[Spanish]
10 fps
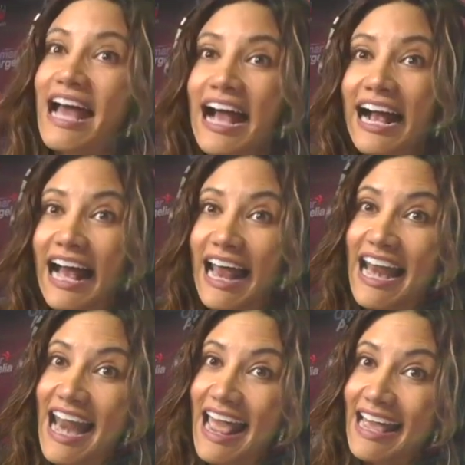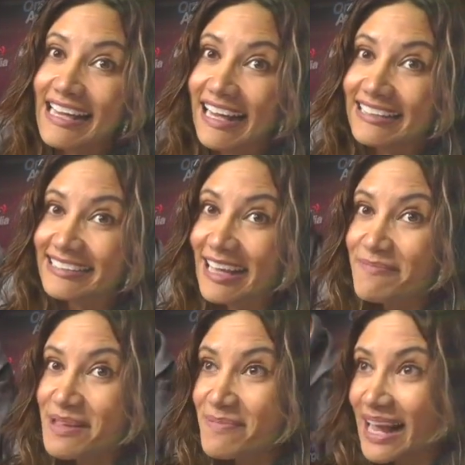jalé y alcé
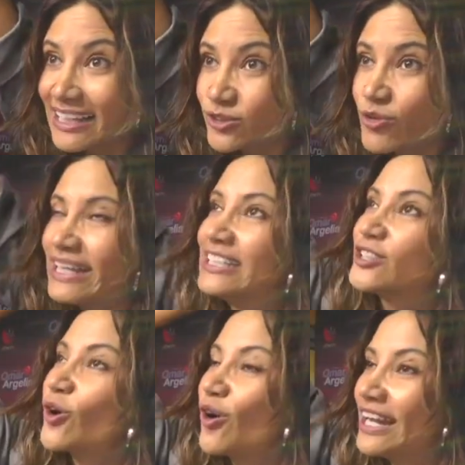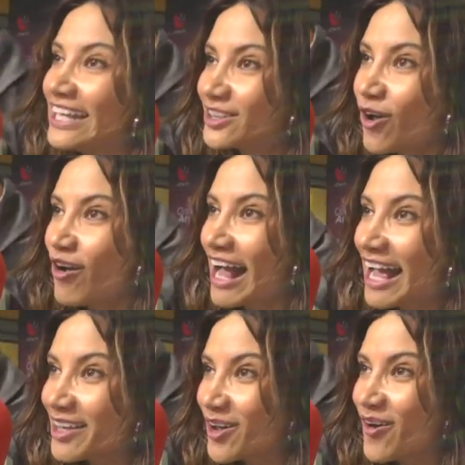mi brazo y solito
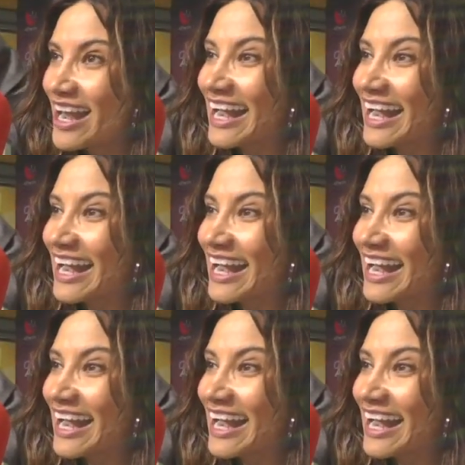cayó ah, el